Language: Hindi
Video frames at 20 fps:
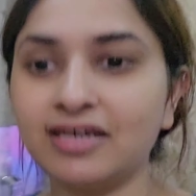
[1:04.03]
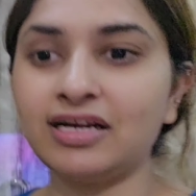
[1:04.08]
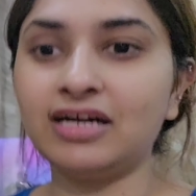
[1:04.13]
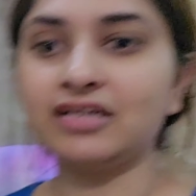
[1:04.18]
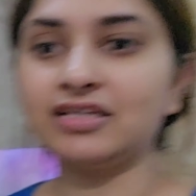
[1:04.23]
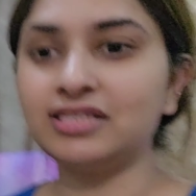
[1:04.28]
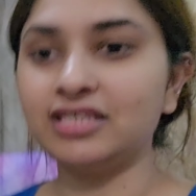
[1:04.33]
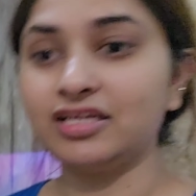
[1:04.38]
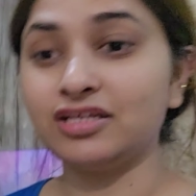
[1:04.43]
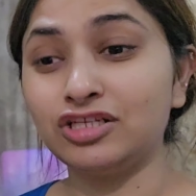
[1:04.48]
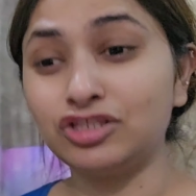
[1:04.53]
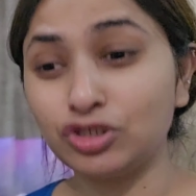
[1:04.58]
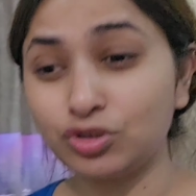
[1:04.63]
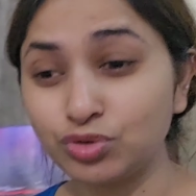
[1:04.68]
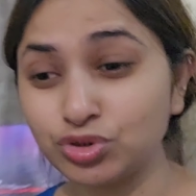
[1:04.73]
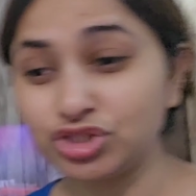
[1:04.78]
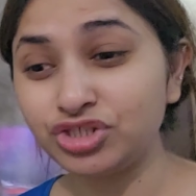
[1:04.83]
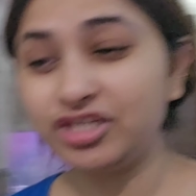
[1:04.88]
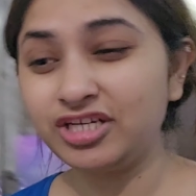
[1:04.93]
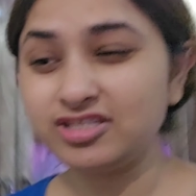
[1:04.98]
करा के देख रही थी
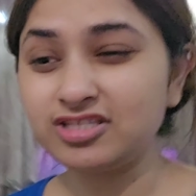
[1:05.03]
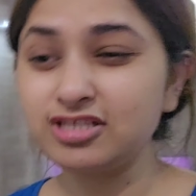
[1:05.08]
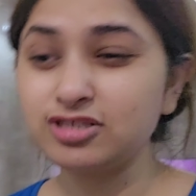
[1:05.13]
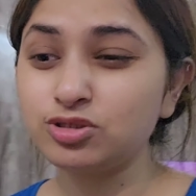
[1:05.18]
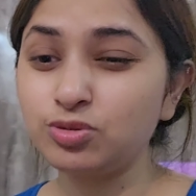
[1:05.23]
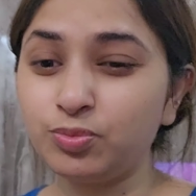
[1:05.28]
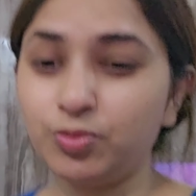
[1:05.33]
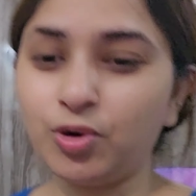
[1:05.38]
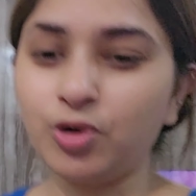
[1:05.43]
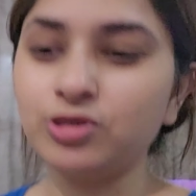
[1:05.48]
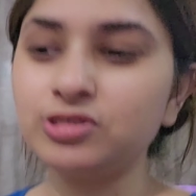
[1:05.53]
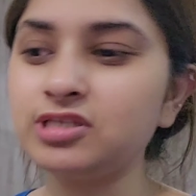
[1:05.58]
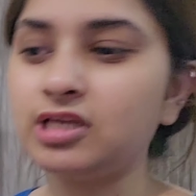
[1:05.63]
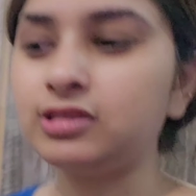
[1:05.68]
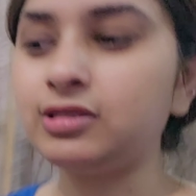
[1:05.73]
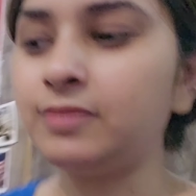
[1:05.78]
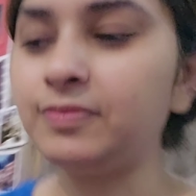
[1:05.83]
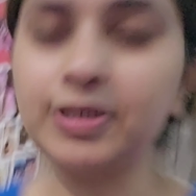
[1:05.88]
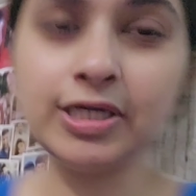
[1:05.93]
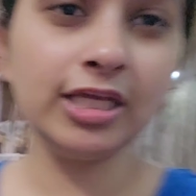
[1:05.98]
कुछ ड्रेसेस तो बहुत
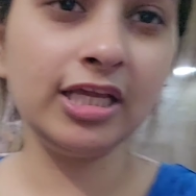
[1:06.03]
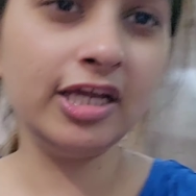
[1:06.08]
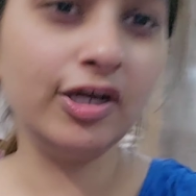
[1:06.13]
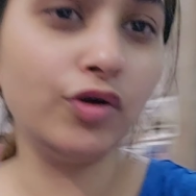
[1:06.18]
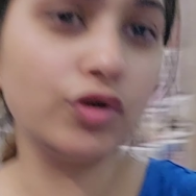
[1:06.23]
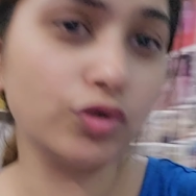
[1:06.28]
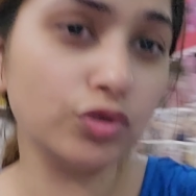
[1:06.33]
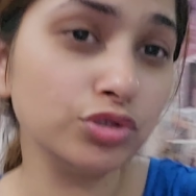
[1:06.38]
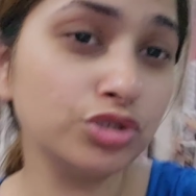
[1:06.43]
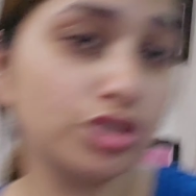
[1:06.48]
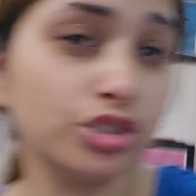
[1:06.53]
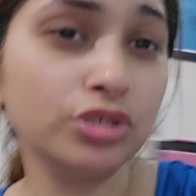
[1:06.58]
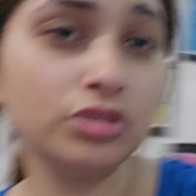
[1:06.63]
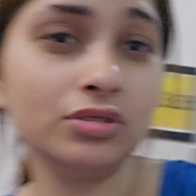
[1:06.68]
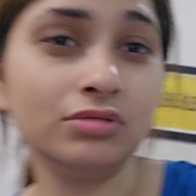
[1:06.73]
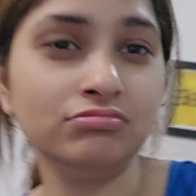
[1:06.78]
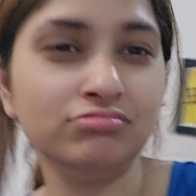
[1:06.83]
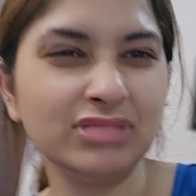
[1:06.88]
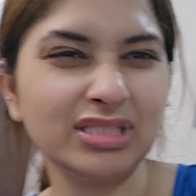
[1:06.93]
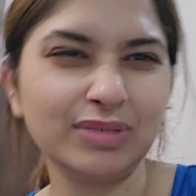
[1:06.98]
ज़्यादा बड़ी है और कुछ
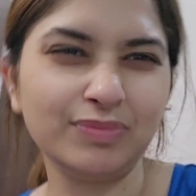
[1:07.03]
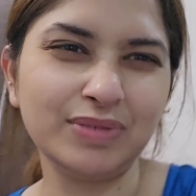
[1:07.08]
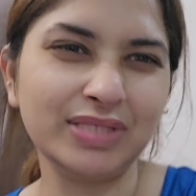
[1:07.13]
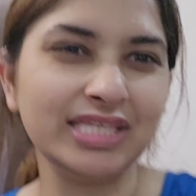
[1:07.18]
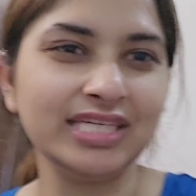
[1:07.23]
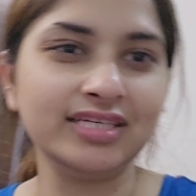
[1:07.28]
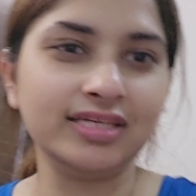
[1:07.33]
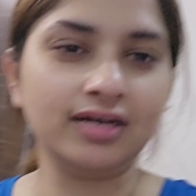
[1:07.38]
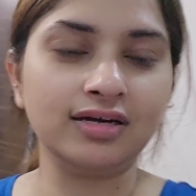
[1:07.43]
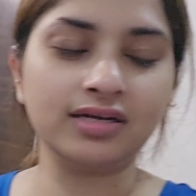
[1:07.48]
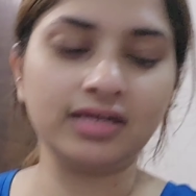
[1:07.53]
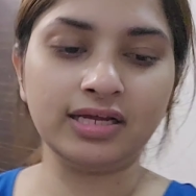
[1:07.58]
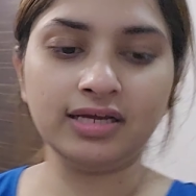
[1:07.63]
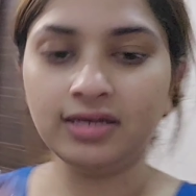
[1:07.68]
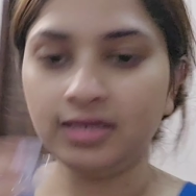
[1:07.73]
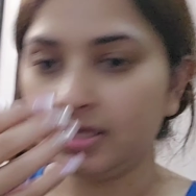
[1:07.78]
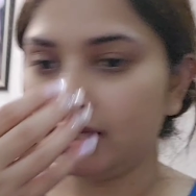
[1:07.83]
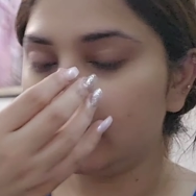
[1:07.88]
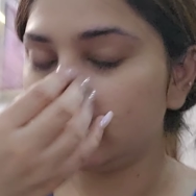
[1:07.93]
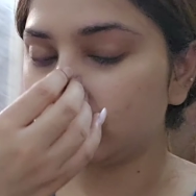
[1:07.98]
मतलब ठीक ठाक है
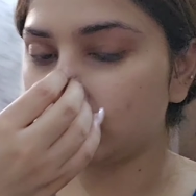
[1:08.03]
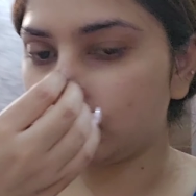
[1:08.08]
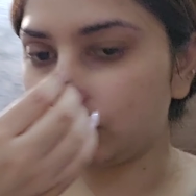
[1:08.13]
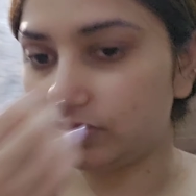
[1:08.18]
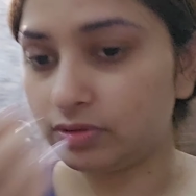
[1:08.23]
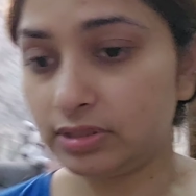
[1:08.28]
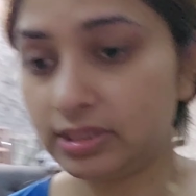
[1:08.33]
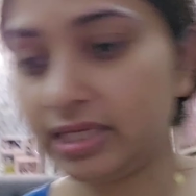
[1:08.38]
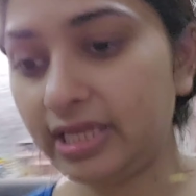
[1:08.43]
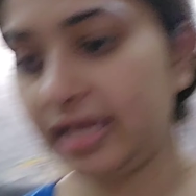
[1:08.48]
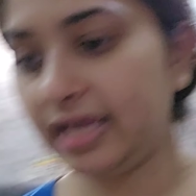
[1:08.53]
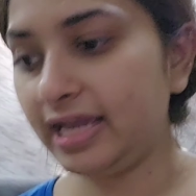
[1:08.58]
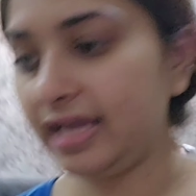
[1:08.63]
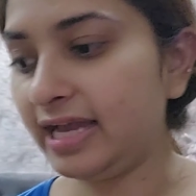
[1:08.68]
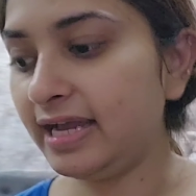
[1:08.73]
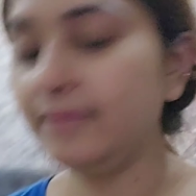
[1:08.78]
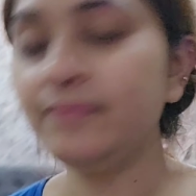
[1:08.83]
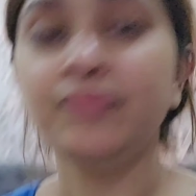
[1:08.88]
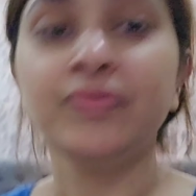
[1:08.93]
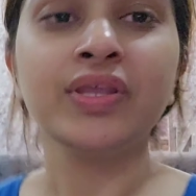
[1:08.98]
तो ये
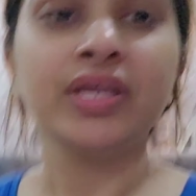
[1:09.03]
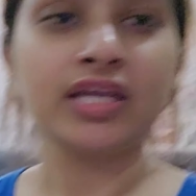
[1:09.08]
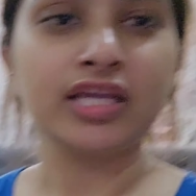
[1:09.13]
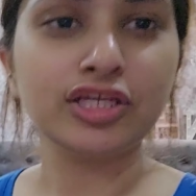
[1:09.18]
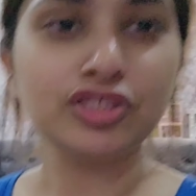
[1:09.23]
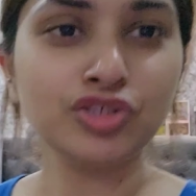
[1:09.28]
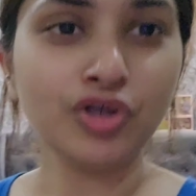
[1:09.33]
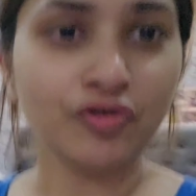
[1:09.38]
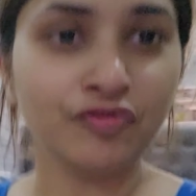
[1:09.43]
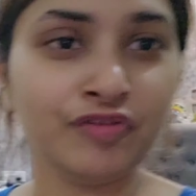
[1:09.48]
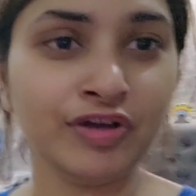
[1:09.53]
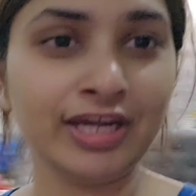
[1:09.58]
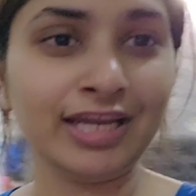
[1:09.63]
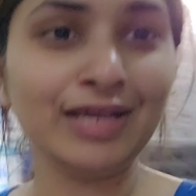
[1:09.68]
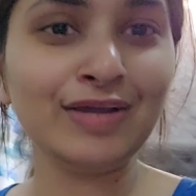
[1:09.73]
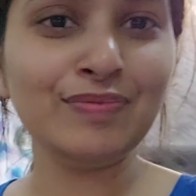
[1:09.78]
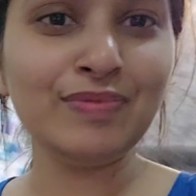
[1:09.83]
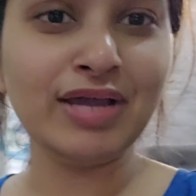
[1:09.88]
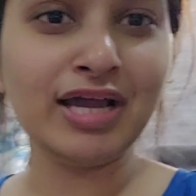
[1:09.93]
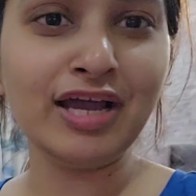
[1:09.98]
है कि जो
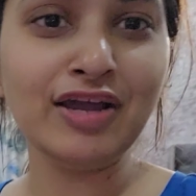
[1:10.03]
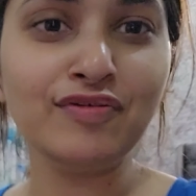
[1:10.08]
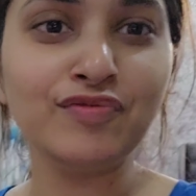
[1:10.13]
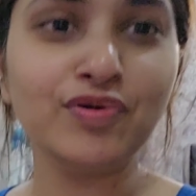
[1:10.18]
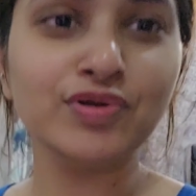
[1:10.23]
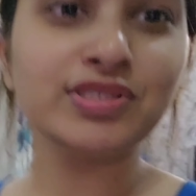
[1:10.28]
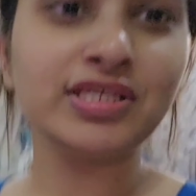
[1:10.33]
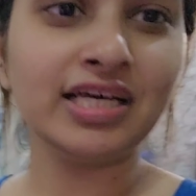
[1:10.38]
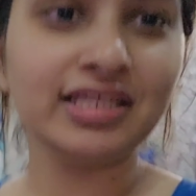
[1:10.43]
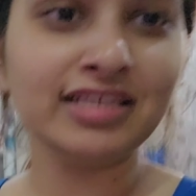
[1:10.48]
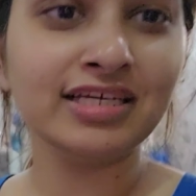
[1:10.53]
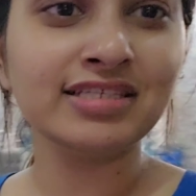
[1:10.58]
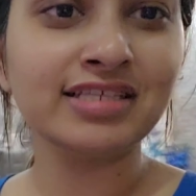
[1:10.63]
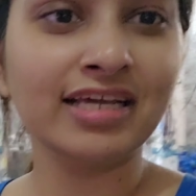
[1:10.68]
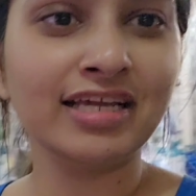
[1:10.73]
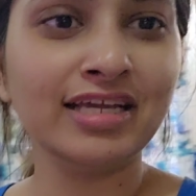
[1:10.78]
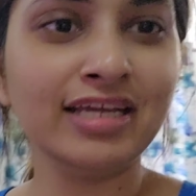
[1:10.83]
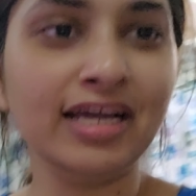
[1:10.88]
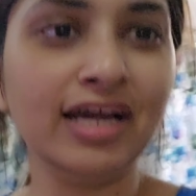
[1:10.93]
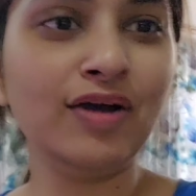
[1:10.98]
फिटिंग में आए वो ज़्यादा
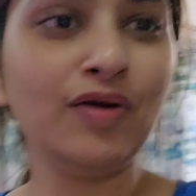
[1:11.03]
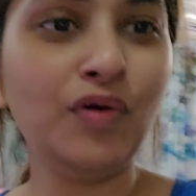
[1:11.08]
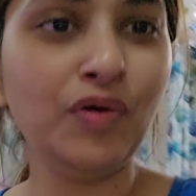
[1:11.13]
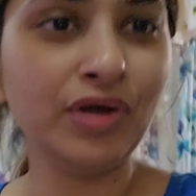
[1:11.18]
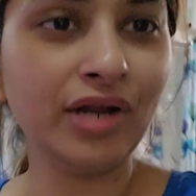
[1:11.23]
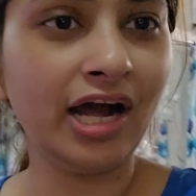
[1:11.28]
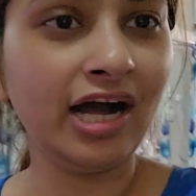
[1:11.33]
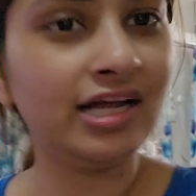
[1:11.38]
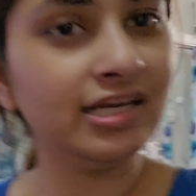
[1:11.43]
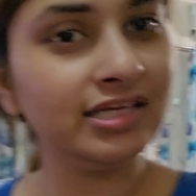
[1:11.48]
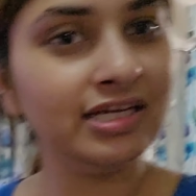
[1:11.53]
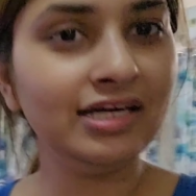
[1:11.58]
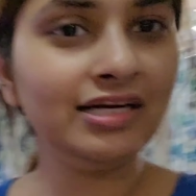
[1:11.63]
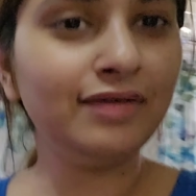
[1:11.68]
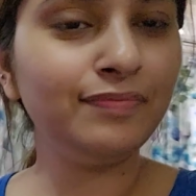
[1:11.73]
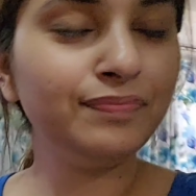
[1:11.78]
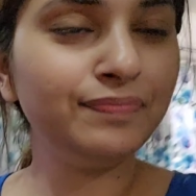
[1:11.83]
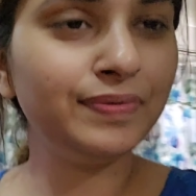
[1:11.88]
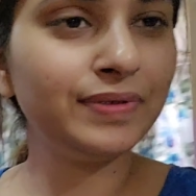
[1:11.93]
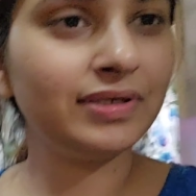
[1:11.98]
सही है और
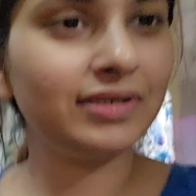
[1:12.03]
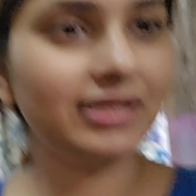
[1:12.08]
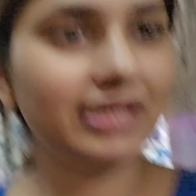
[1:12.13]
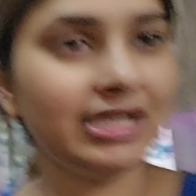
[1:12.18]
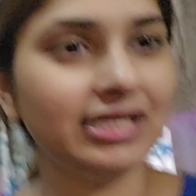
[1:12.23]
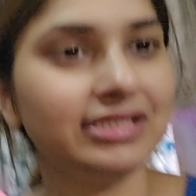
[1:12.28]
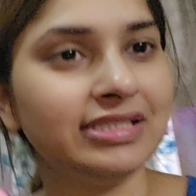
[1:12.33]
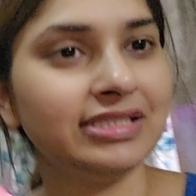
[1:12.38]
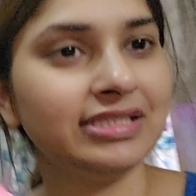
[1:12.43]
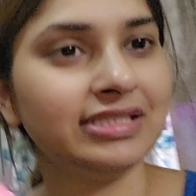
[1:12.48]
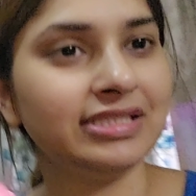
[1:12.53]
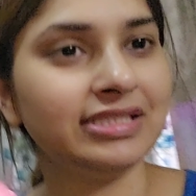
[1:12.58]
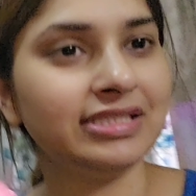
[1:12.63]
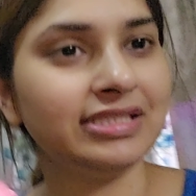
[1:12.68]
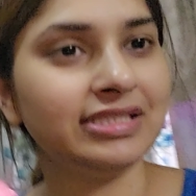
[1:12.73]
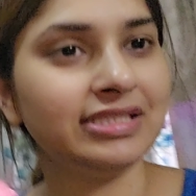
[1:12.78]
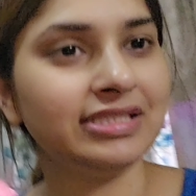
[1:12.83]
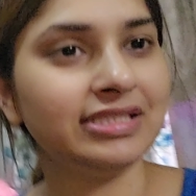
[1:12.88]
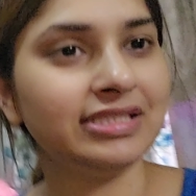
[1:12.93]
आना खेलती रहेगी